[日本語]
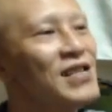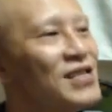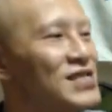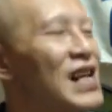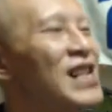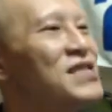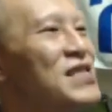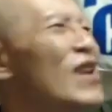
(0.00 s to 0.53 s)

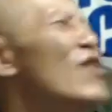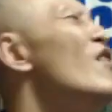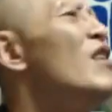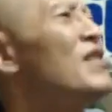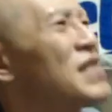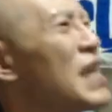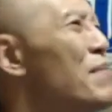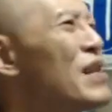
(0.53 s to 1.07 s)
掴んで、お
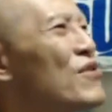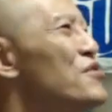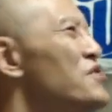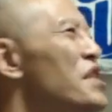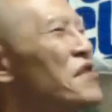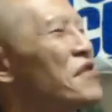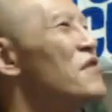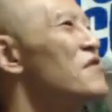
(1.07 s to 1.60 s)
い、てめえ、この
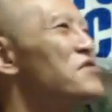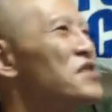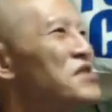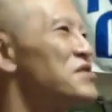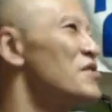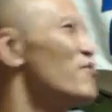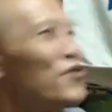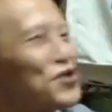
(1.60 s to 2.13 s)
野郎って言っ
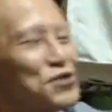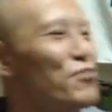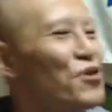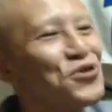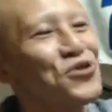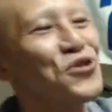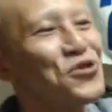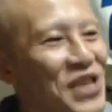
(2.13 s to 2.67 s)
て押し
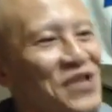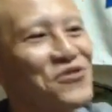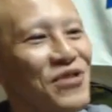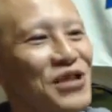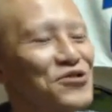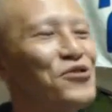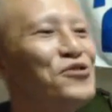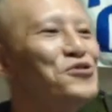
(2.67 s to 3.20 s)
問答になると
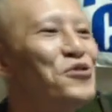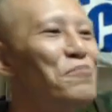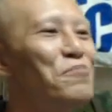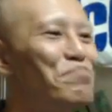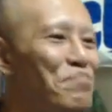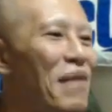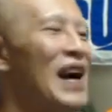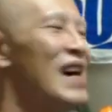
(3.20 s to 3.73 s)
かそういうの
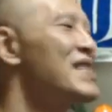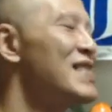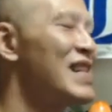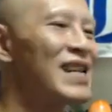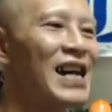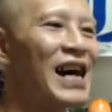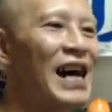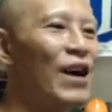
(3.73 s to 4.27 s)
ばかりだか
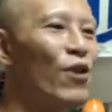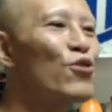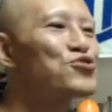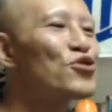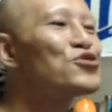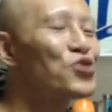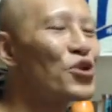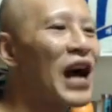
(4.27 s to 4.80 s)
ら、ほ
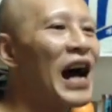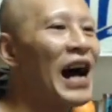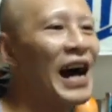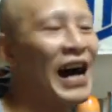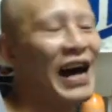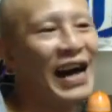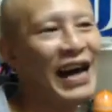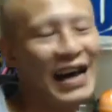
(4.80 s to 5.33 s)
とんどが。
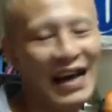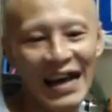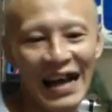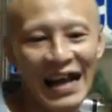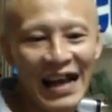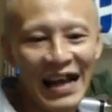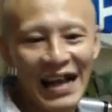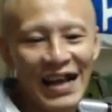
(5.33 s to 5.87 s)

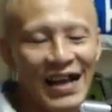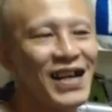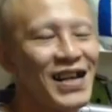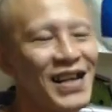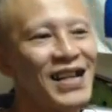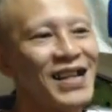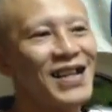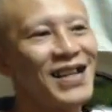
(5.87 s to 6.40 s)

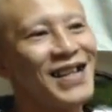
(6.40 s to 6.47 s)
うん。